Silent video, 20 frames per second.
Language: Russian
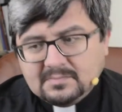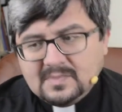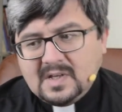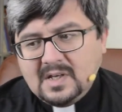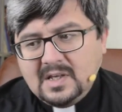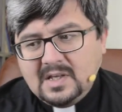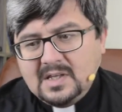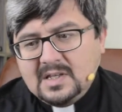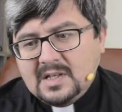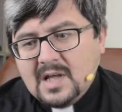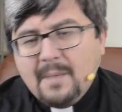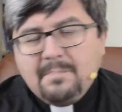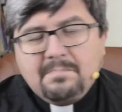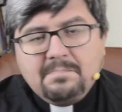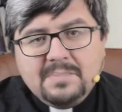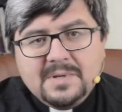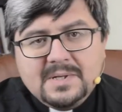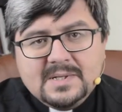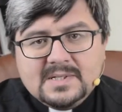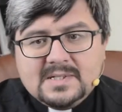какие-то
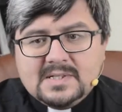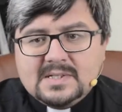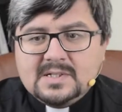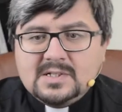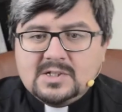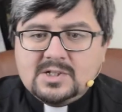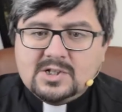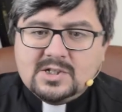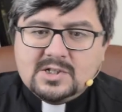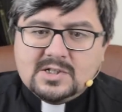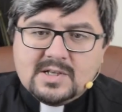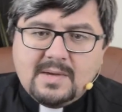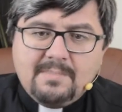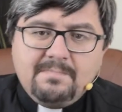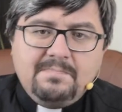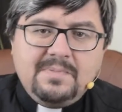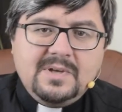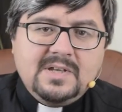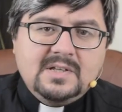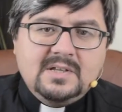амбиции, через
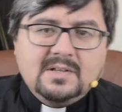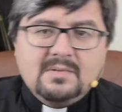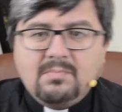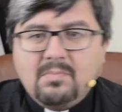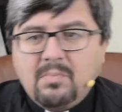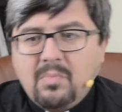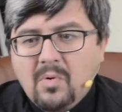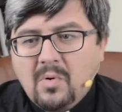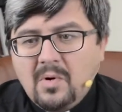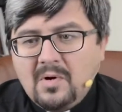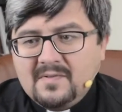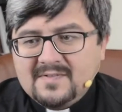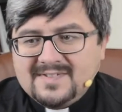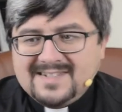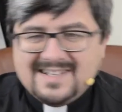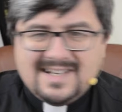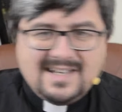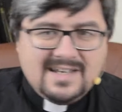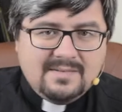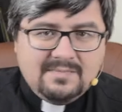обиды, боль,
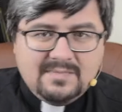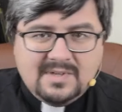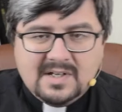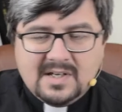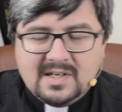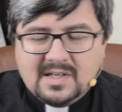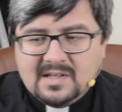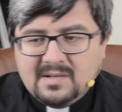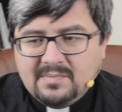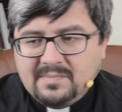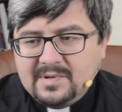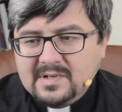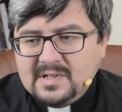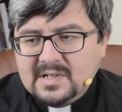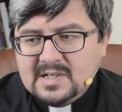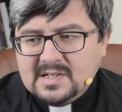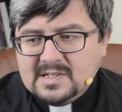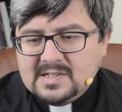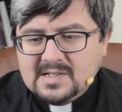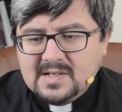взаимные какие-то
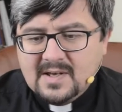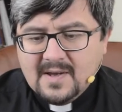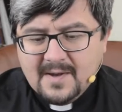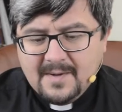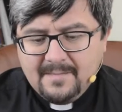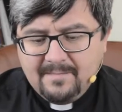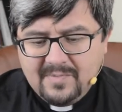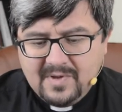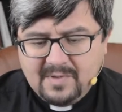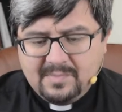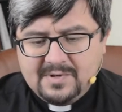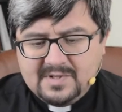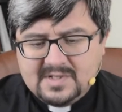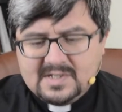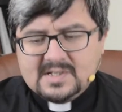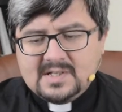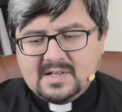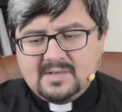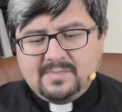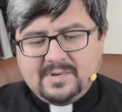претензии и прийти и
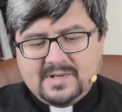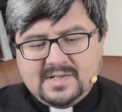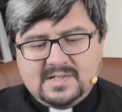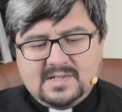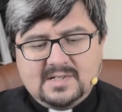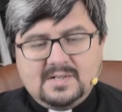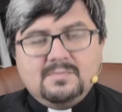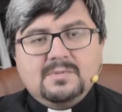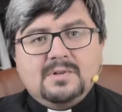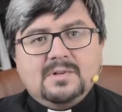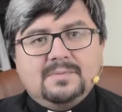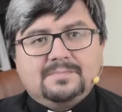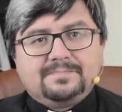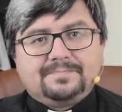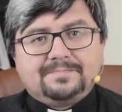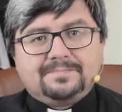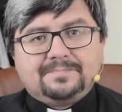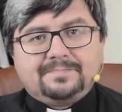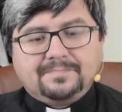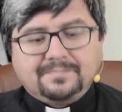сказать, прости меня.
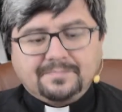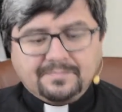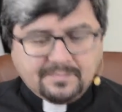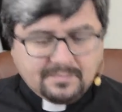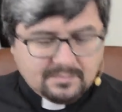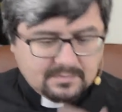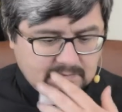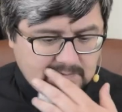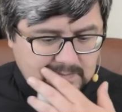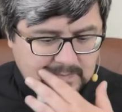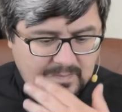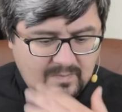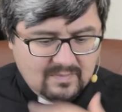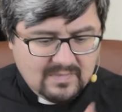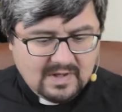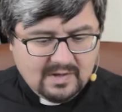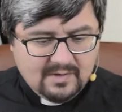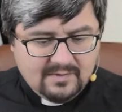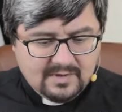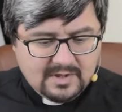
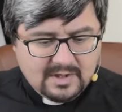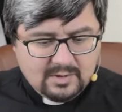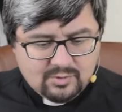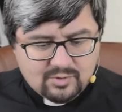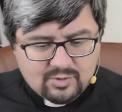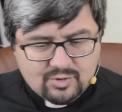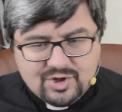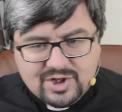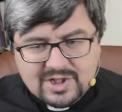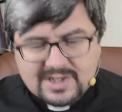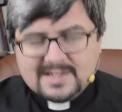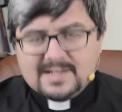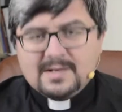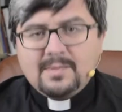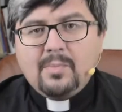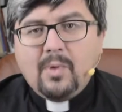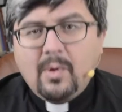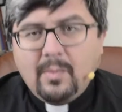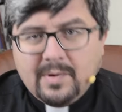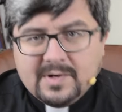Оно уже
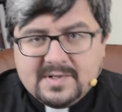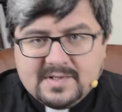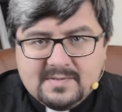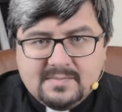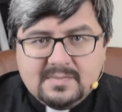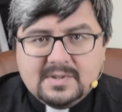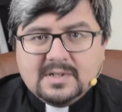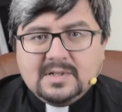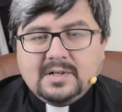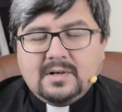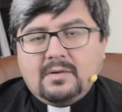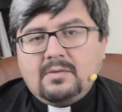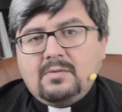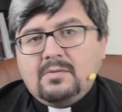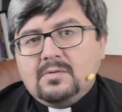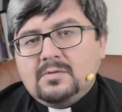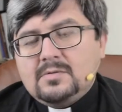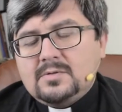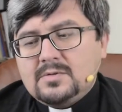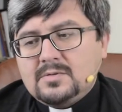само по себе
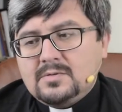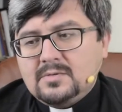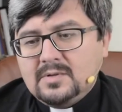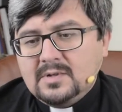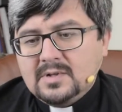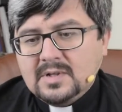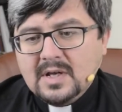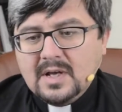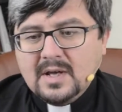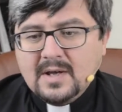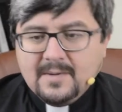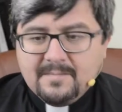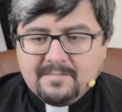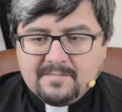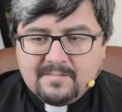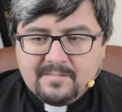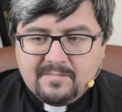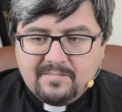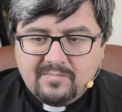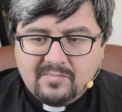дорогого стоит
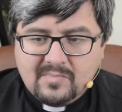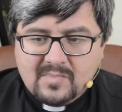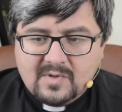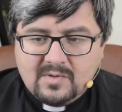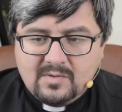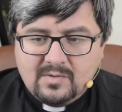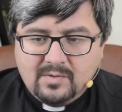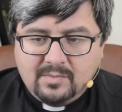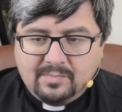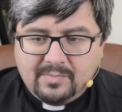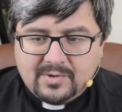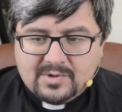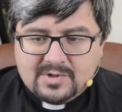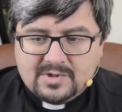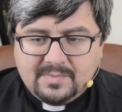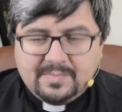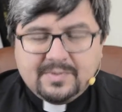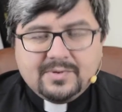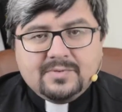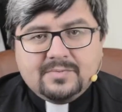то
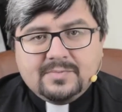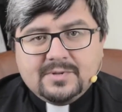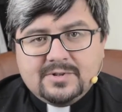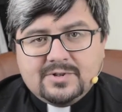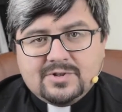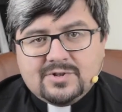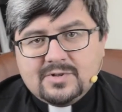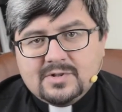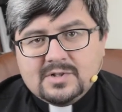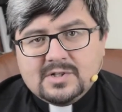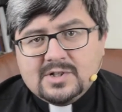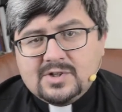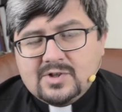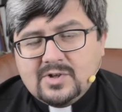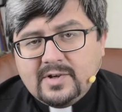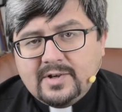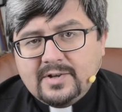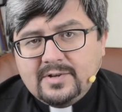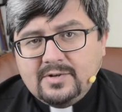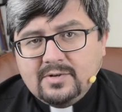просто подумайте, что если
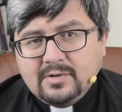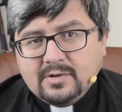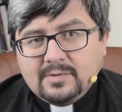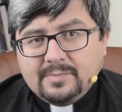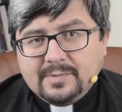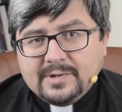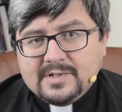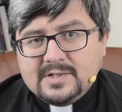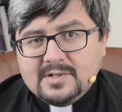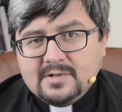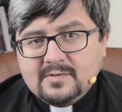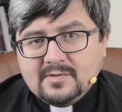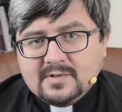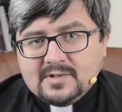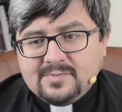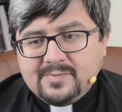человек идет просить у вас